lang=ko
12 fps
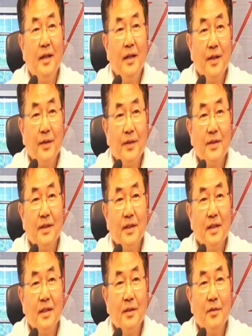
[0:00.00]
여기서
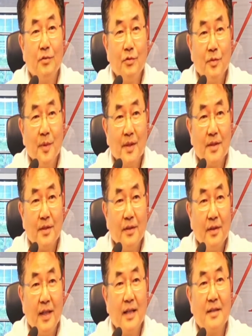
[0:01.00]
이걸 누르면서
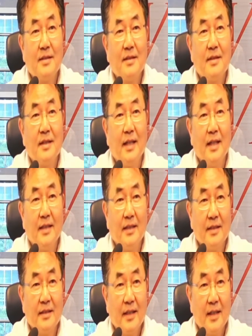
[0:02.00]
넥스트
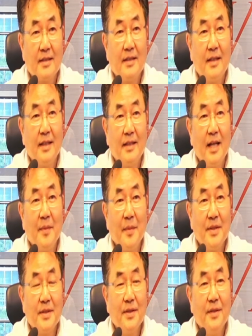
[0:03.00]
슬라이드 넥스트 슬라이드
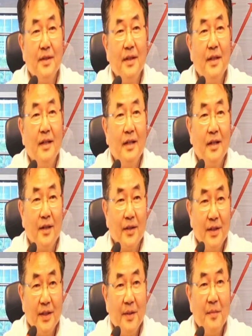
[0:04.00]
하면서 어,
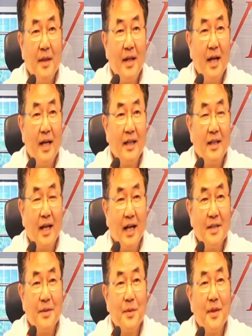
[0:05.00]
이것만 가,
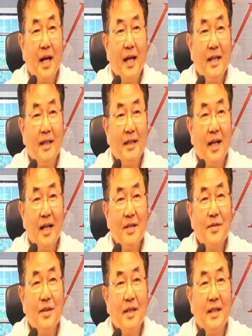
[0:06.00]
지고 강의를 다 할
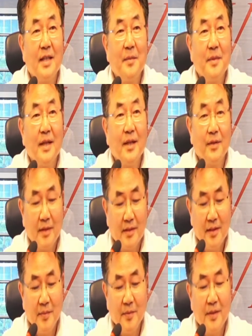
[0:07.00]
수 있기 때문에 여기다
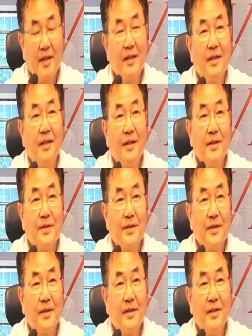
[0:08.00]
그림도 이렇게 그리는 거죠
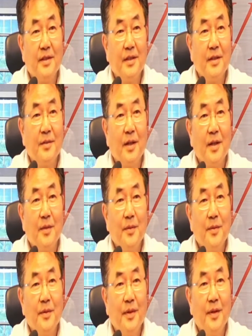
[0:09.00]
그리기도
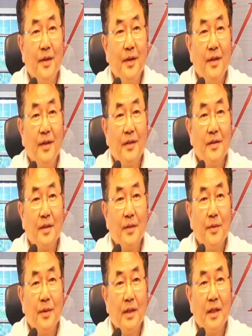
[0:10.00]
하고 제
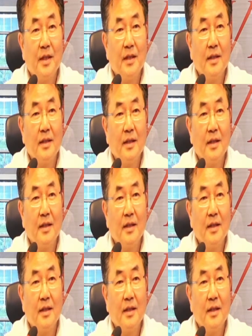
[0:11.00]
코에다가 이렇게